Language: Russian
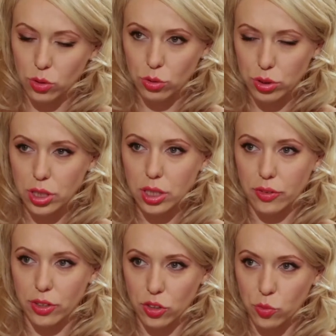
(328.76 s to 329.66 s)
Ну, то есть они,
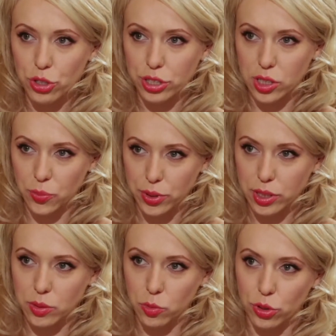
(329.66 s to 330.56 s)
наверное, в большей
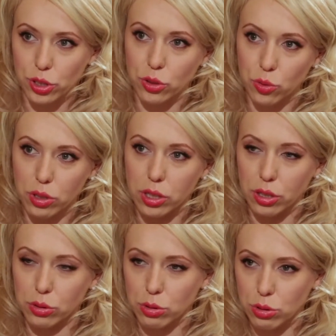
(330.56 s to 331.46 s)
степени смотрят не только
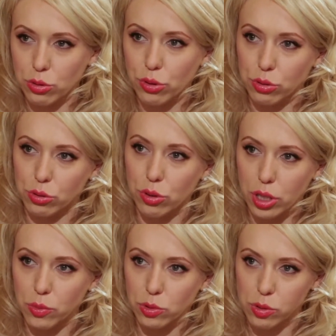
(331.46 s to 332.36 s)
кредитную историю, но и другими